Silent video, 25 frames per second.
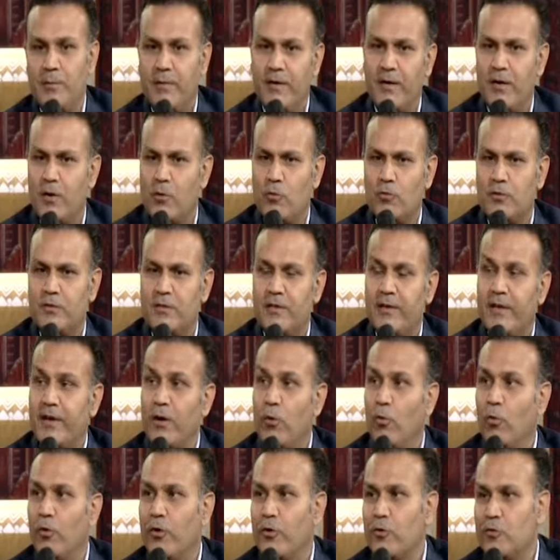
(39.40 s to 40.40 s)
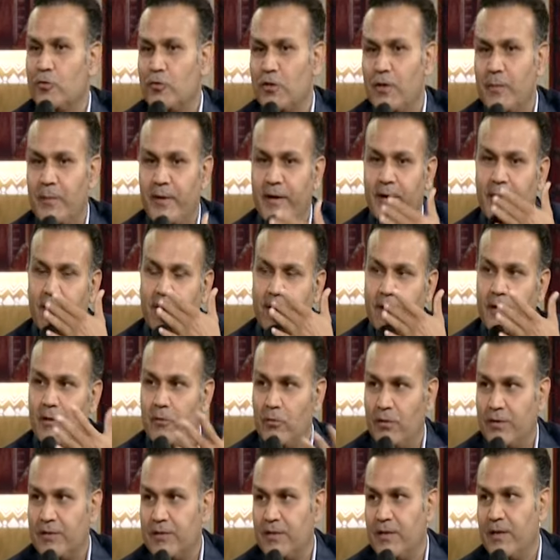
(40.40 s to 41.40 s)
कहा कुछ नहीं कह रहा होट की सोचा मैंने नहीं नहीं
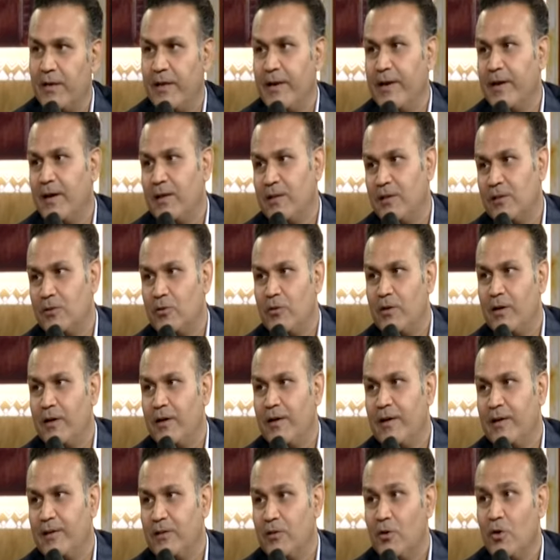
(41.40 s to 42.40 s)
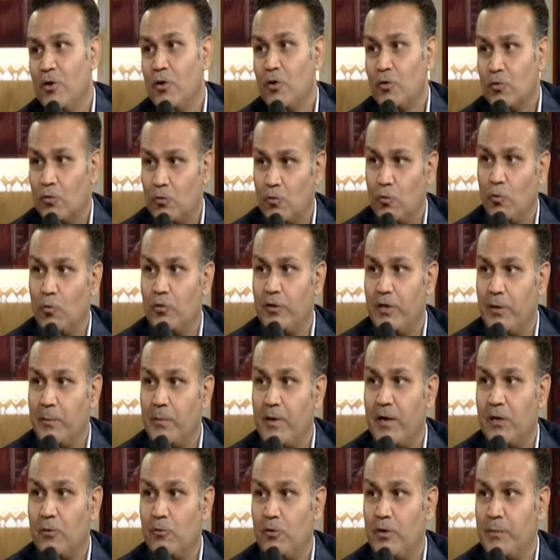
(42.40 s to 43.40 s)
वैसे गिर गया था तो लग गई तो दो दिन
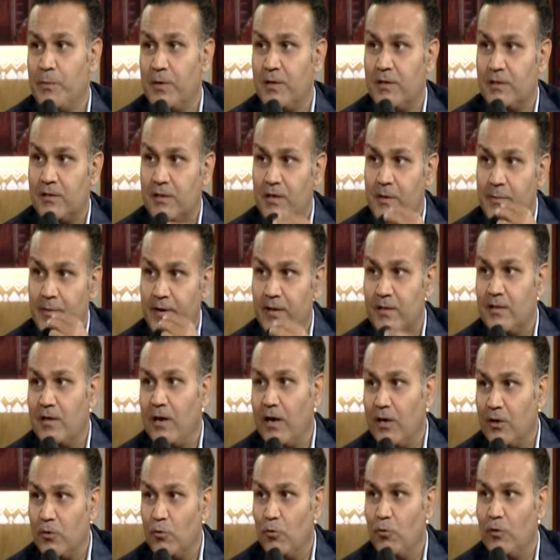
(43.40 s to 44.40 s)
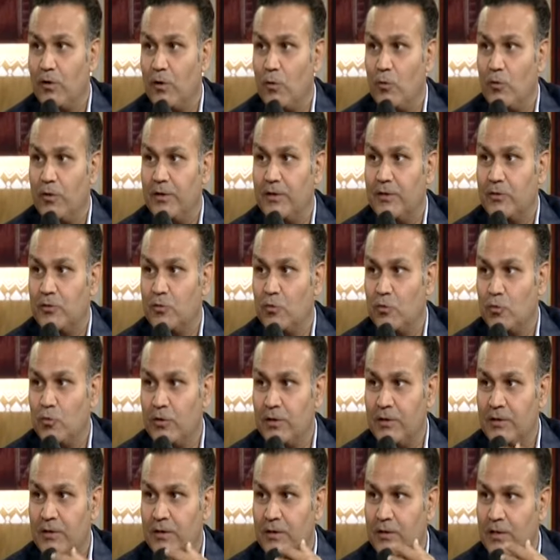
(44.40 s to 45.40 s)
बाद उन्हें पता चला मेरा दांत टूटा हुआ है तो दो
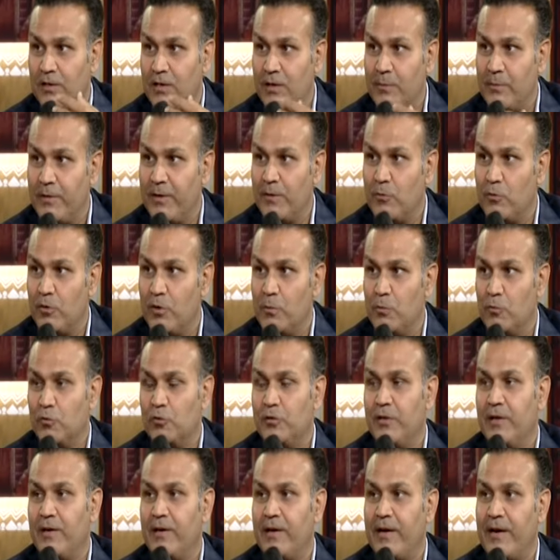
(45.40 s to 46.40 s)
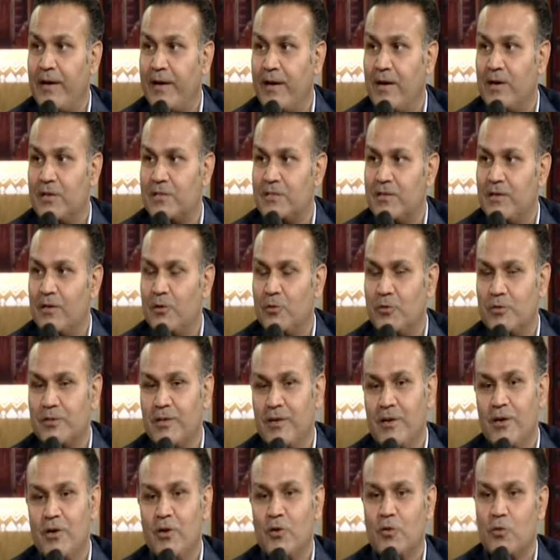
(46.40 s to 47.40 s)
दिन तक तो ना मैंने उन्हें मुंह दिखाया ना हंसा कुछ
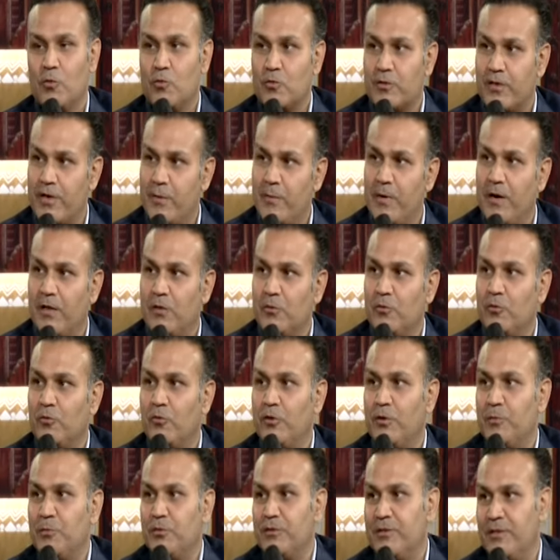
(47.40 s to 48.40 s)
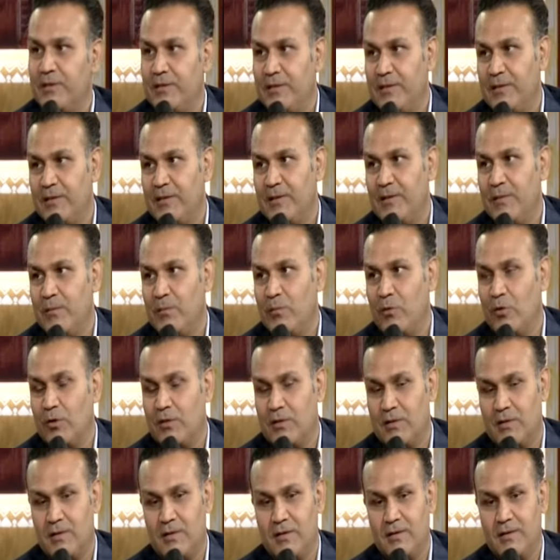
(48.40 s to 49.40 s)
तो उसके बाद उन्होंने मुझे
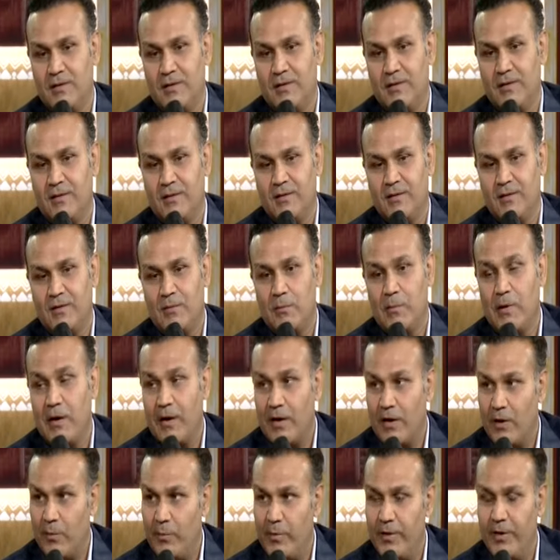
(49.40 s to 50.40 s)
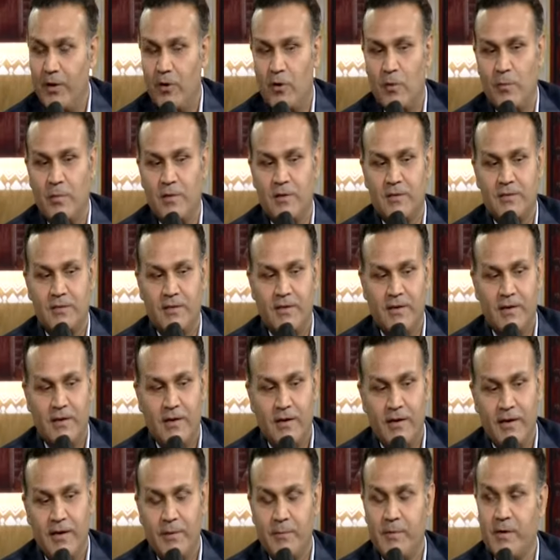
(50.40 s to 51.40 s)
बहुत मारा भी और प्लस ये कहा
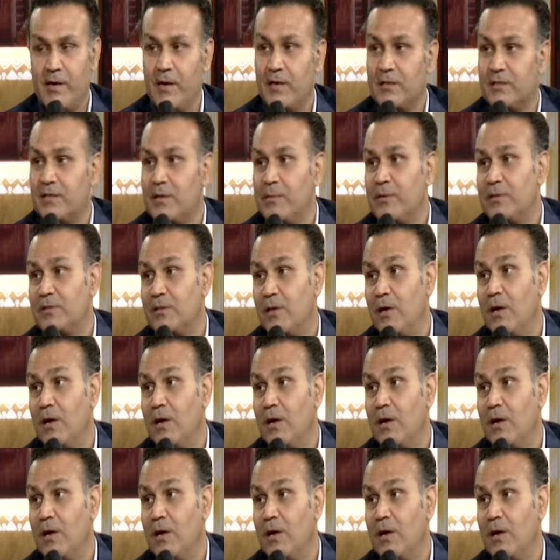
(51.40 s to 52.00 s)
कि भी आज मारा